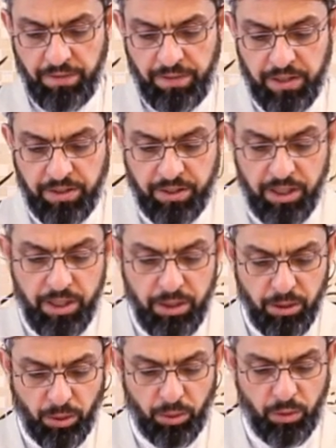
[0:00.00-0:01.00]

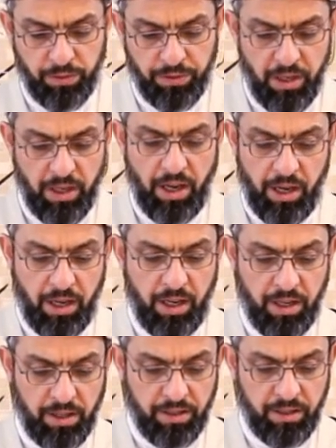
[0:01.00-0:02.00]
فَسِيرُوا فِي
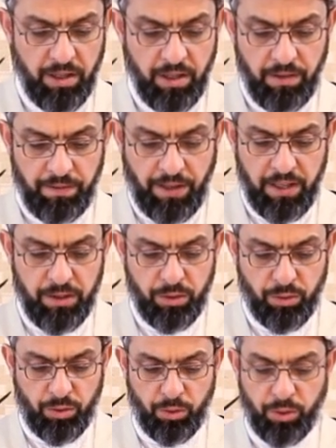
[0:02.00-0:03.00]
الْعَرْضِ
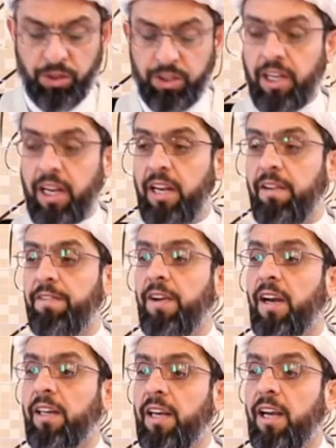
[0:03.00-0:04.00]
فَانْظُرُوا كَيْفَ
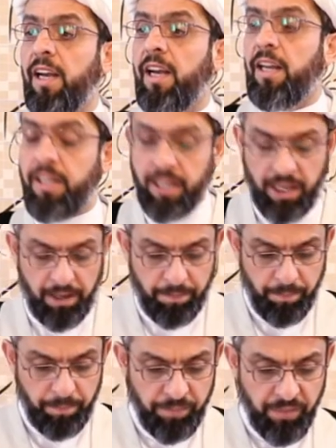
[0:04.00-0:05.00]
كَانَ
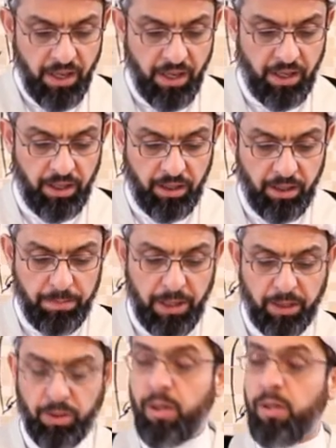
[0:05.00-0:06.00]

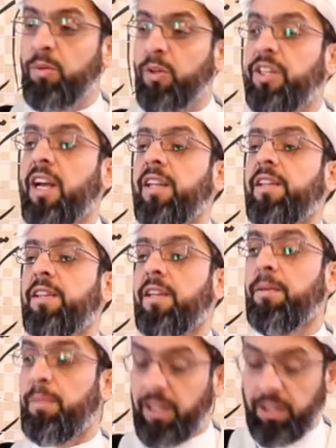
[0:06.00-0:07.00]
عَقِبَةُ
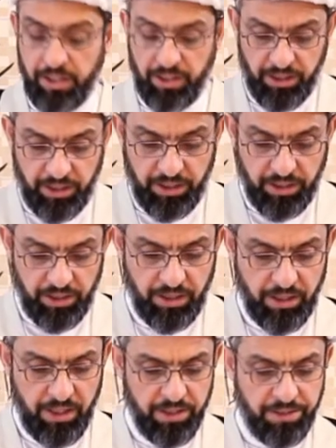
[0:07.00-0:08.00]
الْمُكَذِّبِينَ
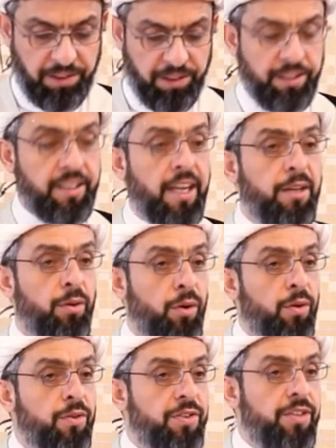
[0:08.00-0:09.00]
Sizden
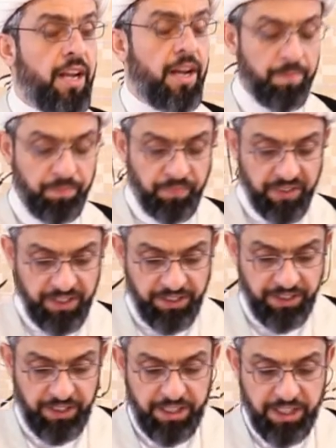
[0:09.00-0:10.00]
önce
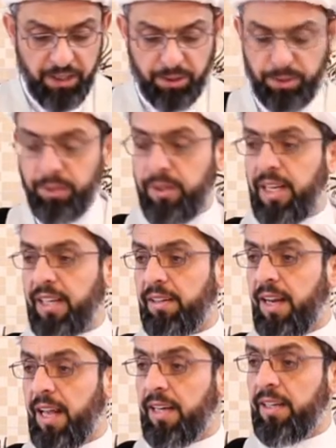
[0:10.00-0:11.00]
nice
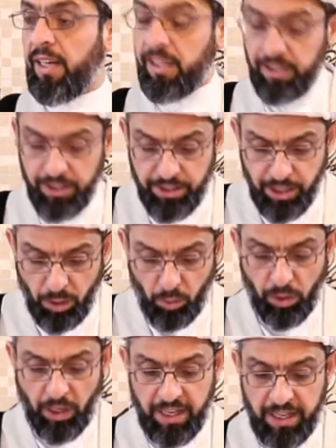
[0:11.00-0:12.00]
sünnetler yani nice
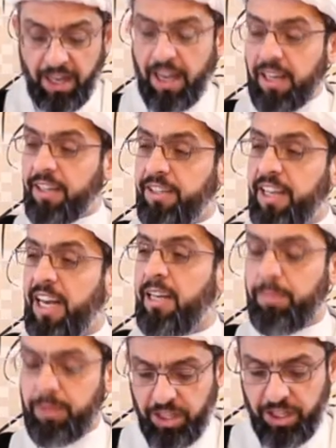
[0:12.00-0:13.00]
olaylar
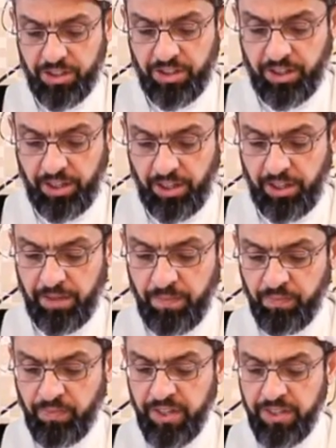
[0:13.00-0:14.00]
gelip geçti.
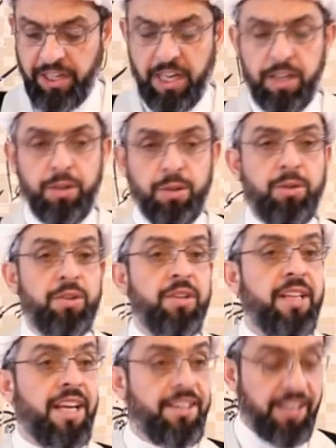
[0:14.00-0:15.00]

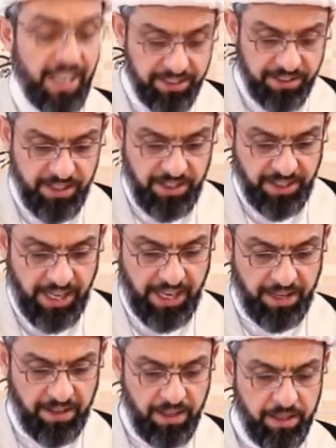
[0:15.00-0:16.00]
Yeryüzünde gezin
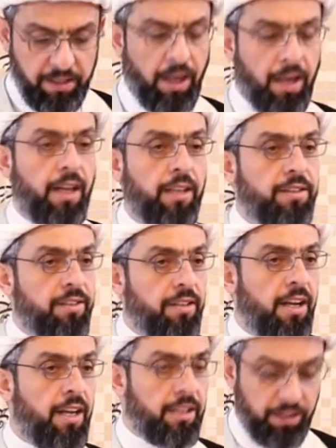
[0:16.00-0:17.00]
de
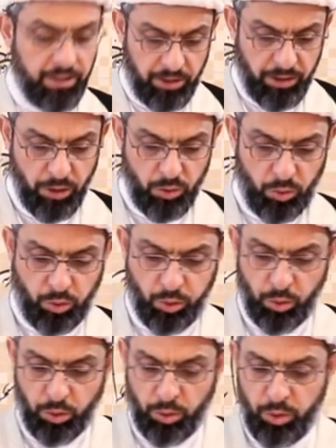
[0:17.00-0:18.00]
yalancıların
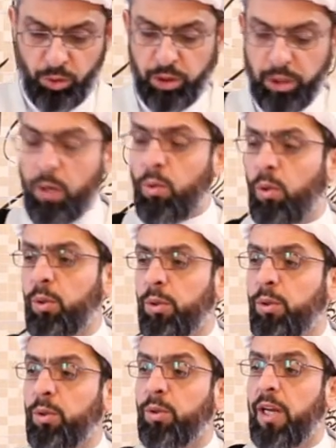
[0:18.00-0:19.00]
sonunun ne
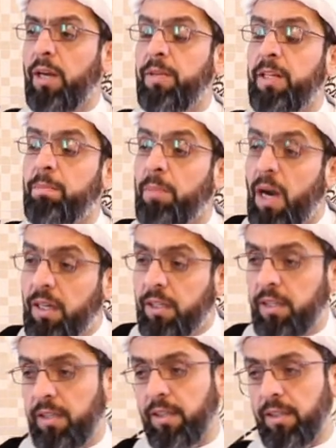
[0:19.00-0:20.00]
olduğuna bir
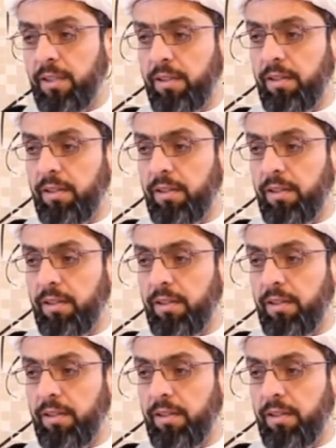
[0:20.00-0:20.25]
bakın.